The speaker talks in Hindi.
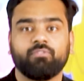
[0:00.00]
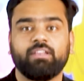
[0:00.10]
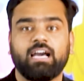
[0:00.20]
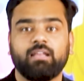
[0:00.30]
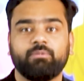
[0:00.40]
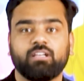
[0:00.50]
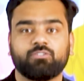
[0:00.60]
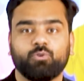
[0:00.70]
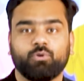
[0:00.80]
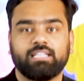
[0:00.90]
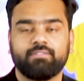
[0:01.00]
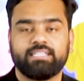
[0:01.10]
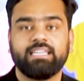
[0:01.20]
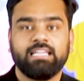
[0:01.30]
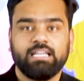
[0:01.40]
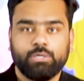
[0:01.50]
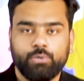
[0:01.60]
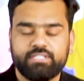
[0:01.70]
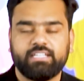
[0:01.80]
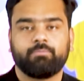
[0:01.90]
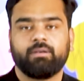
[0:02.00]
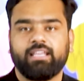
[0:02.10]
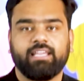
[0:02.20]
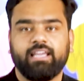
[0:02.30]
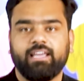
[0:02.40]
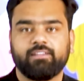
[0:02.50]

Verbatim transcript: क्योंकि फिलहाल अभी तक दोनों की तरफ से कोई स्टेटमेंट नहीं आया